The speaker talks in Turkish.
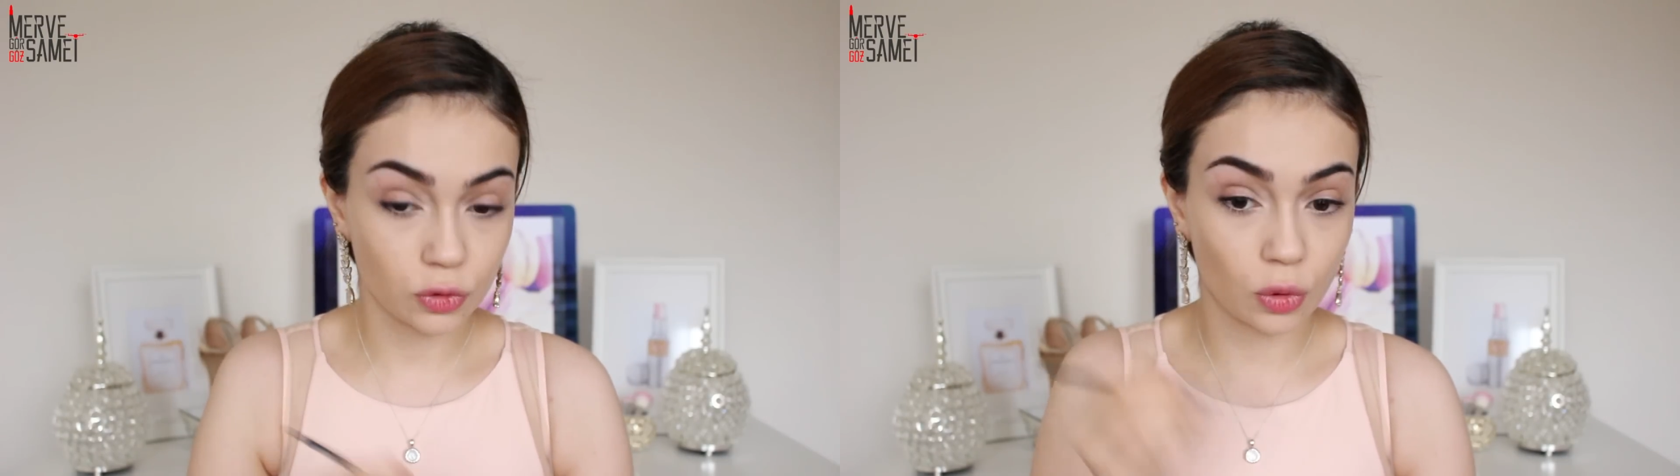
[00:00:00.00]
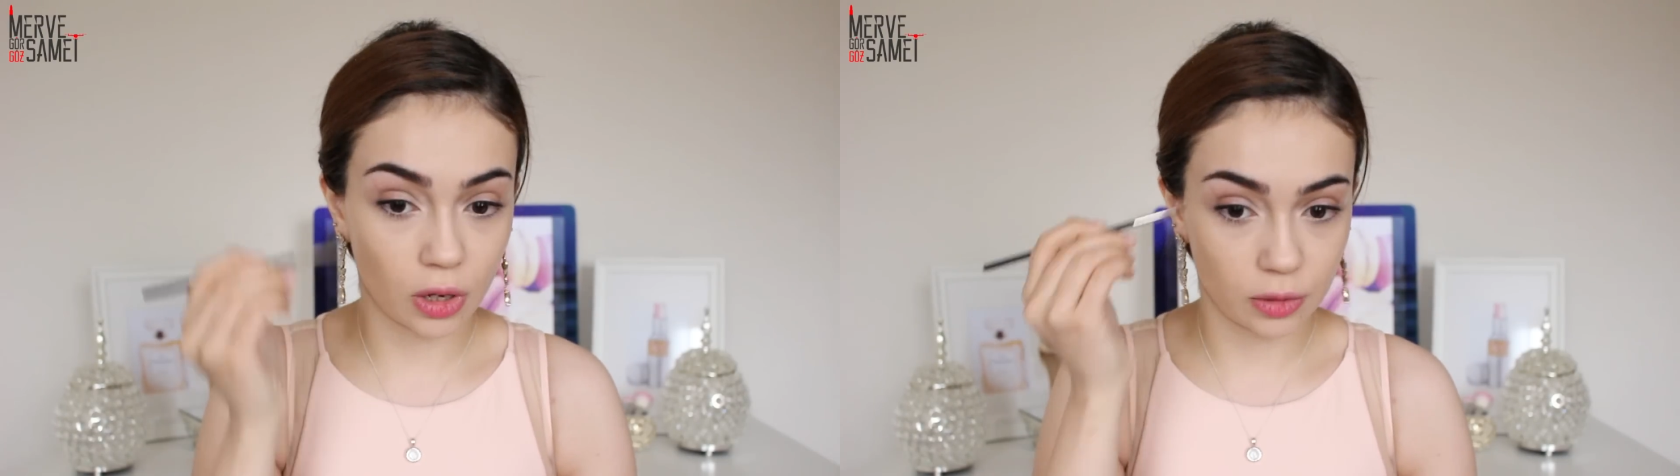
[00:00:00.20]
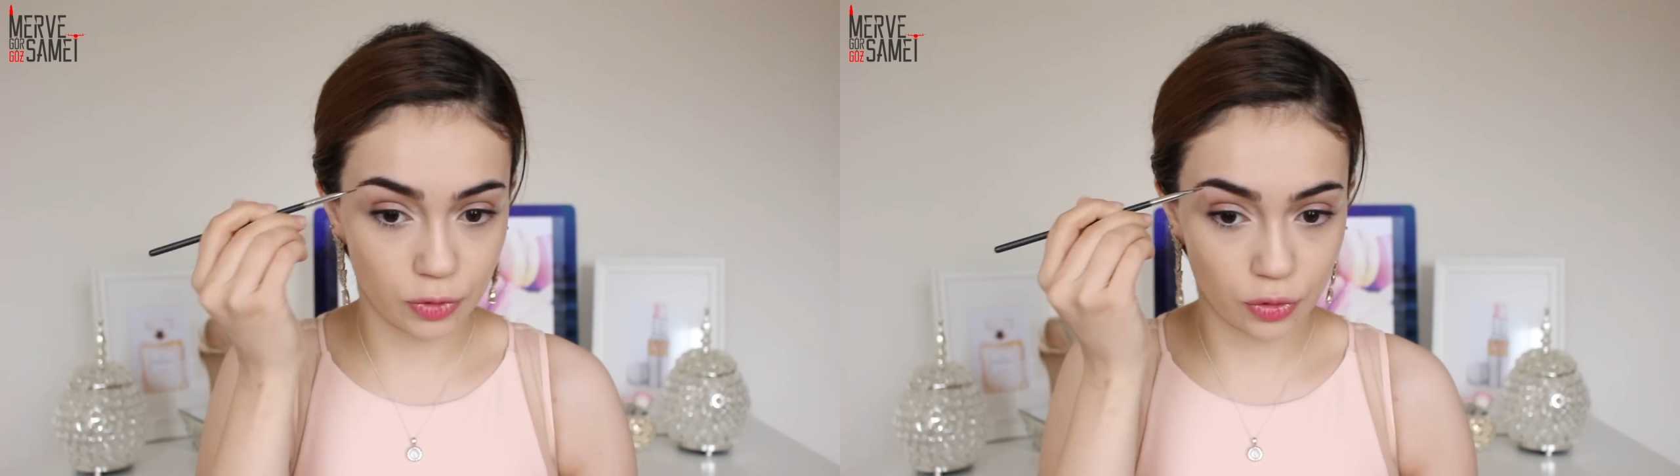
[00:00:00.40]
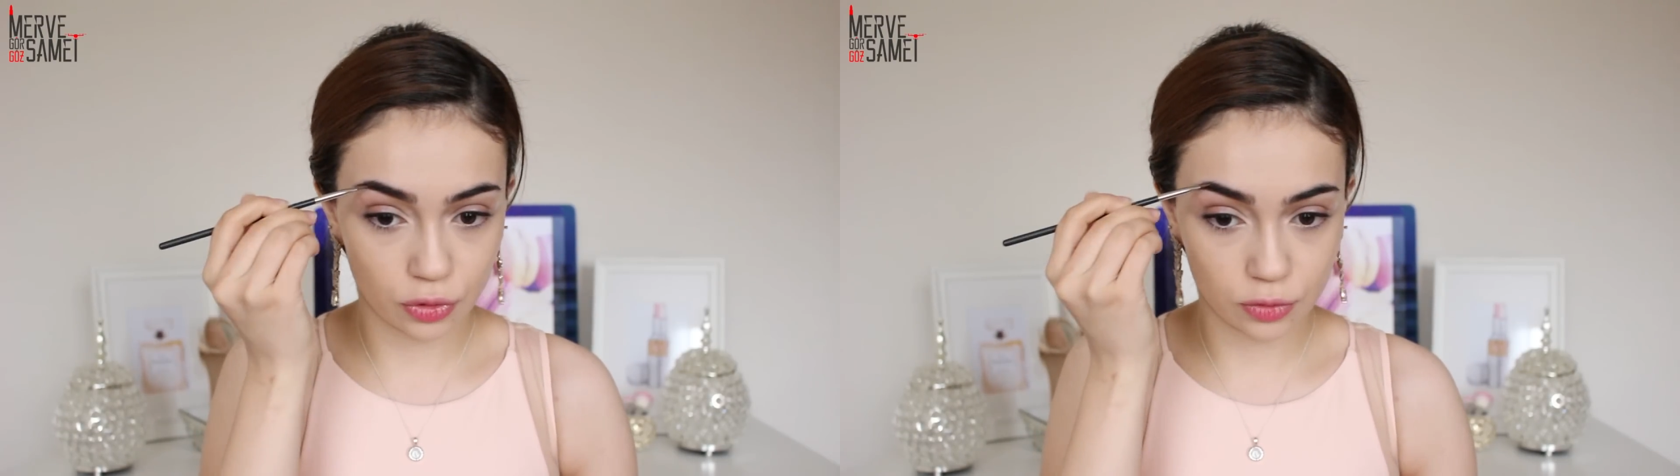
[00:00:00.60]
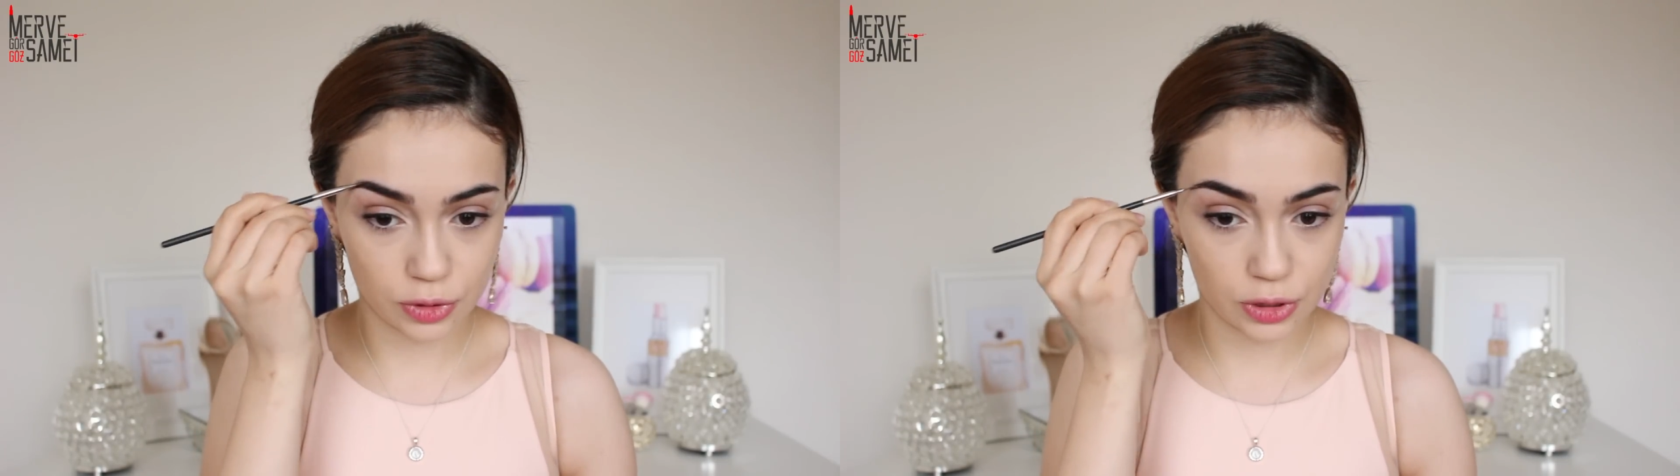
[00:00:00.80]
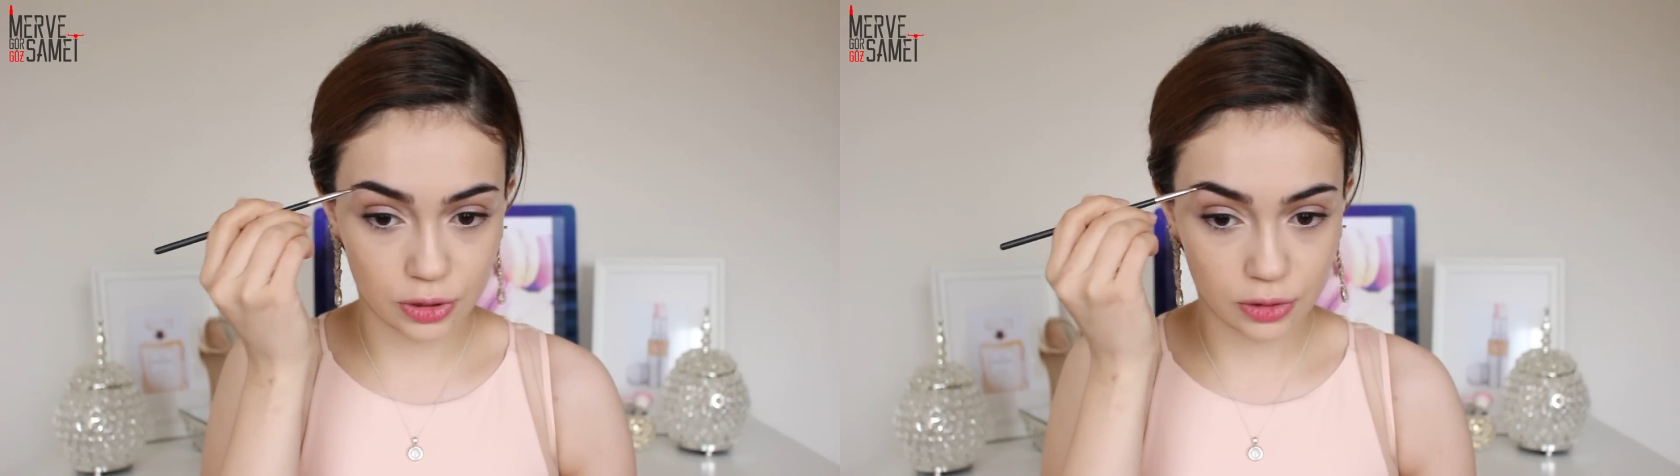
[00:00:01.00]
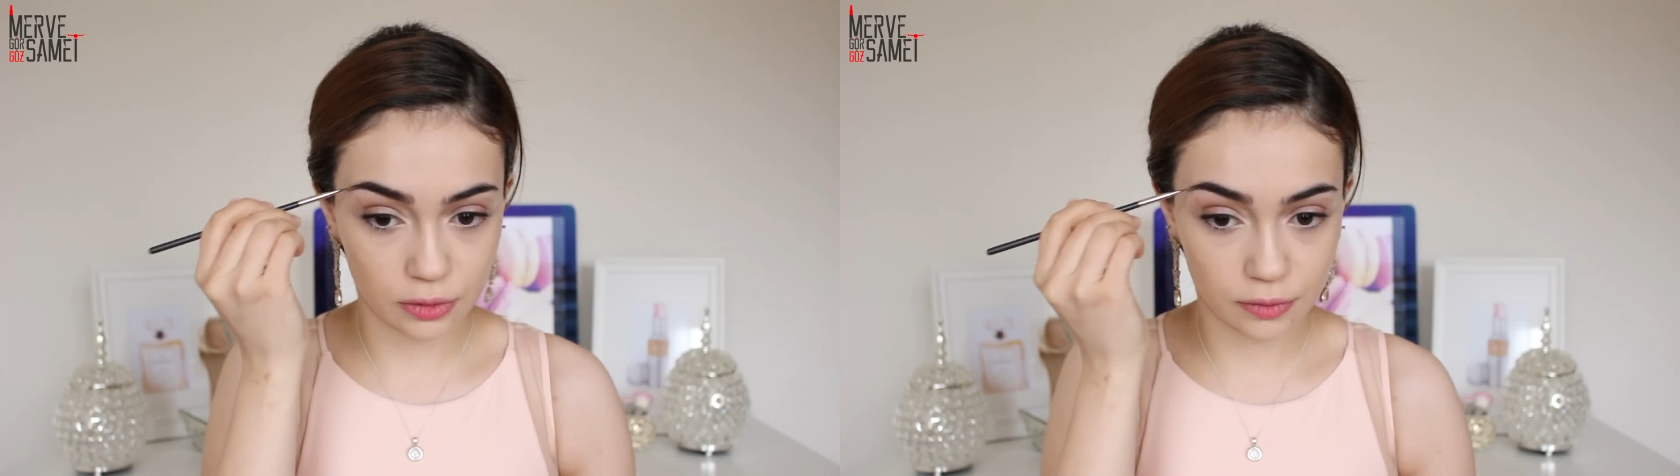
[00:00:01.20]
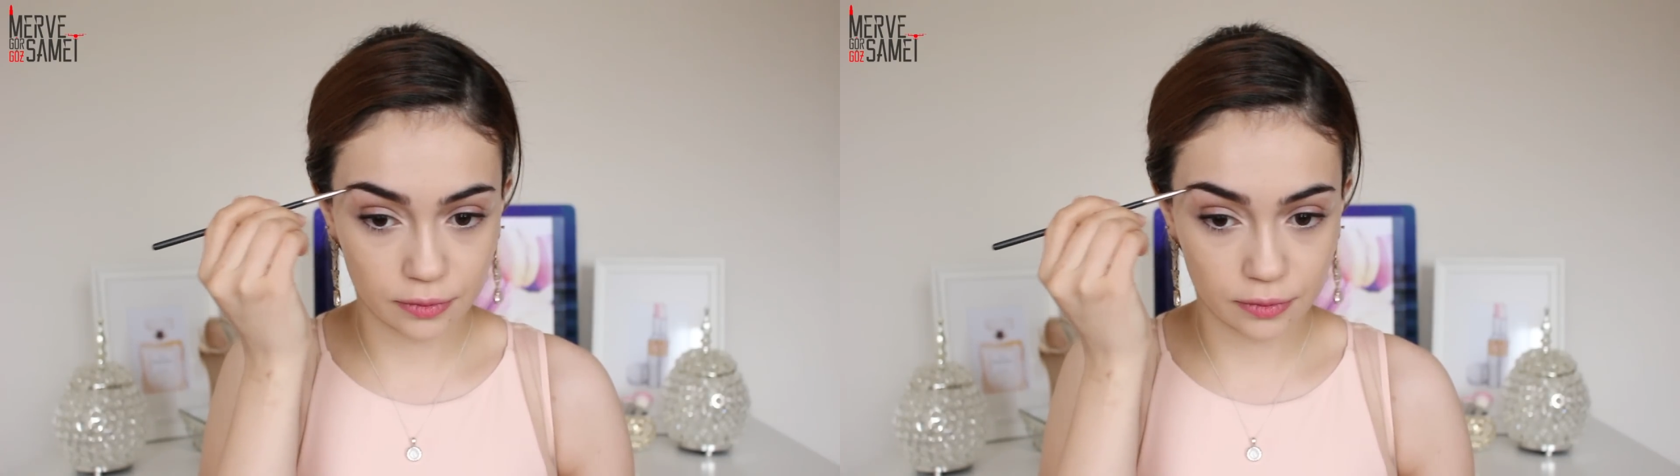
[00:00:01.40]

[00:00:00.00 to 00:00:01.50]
Doğal bir görünüm için.